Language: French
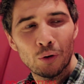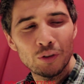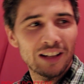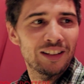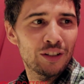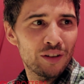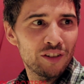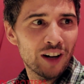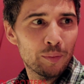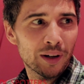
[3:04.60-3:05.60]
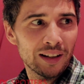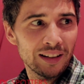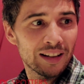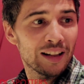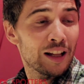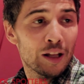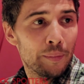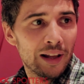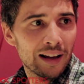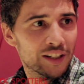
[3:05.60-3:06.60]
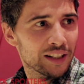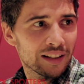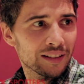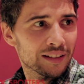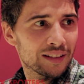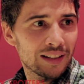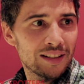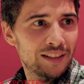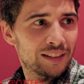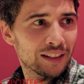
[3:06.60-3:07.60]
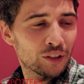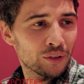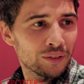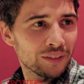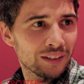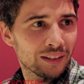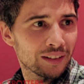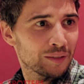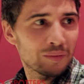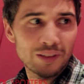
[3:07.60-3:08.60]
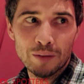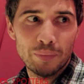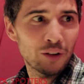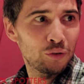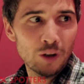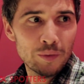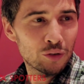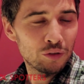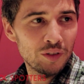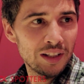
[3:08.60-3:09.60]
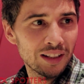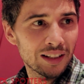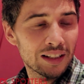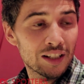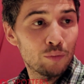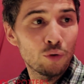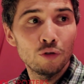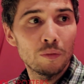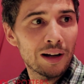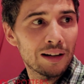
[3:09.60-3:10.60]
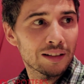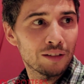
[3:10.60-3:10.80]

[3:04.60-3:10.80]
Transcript: aux années que je vais vivre après. Mais l'âge 15, 16, 17 ans, c'est perdu dans mes souvenirs et j'ai beaucoup de mal à